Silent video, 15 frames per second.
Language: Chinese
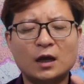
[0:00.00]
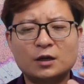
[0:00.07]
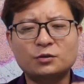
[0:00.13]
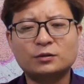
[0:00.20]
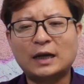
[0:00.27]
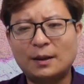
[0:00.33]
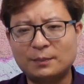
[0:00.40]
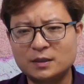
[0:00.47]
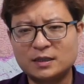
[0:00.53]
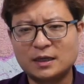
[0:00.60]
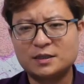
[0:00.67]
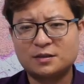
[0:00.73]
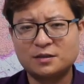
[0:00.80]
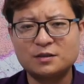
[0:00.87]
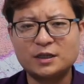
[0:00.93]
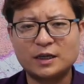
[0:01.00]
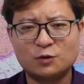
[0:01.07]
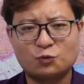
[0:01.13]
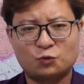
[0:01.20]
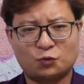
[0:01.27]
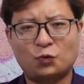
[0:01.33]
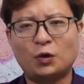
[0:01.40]
就他们在世界
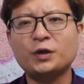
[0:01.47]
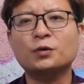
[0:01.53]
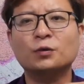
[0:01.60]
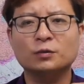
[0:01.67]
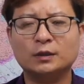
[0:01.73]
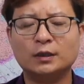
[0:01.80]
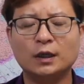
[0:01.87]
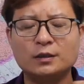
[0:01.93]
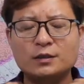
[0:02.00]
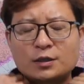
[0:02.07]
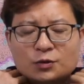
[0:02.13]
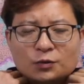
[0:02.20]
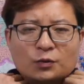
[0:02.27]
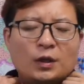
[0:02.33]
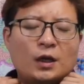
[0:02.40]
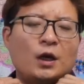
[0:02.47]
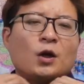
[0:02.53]
所有的这种